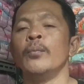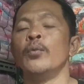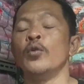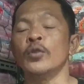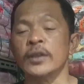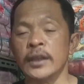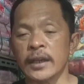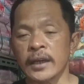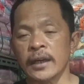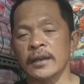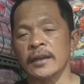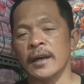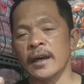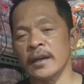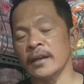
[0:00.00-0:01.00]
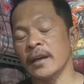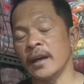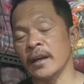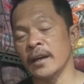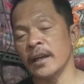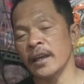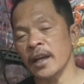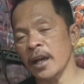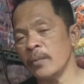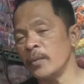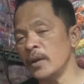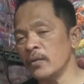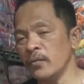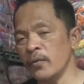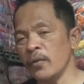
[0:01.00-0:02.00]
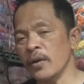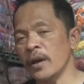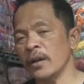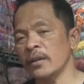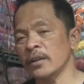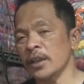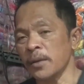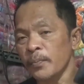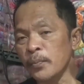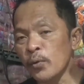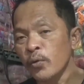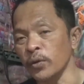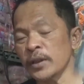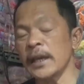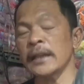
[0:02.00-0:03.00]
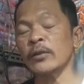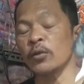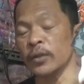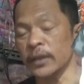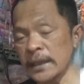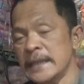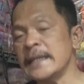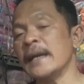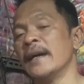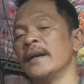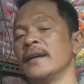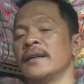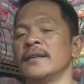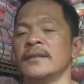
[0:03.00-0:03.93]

Buktikan harga-harga yang kami infokan terbukti atau tidak.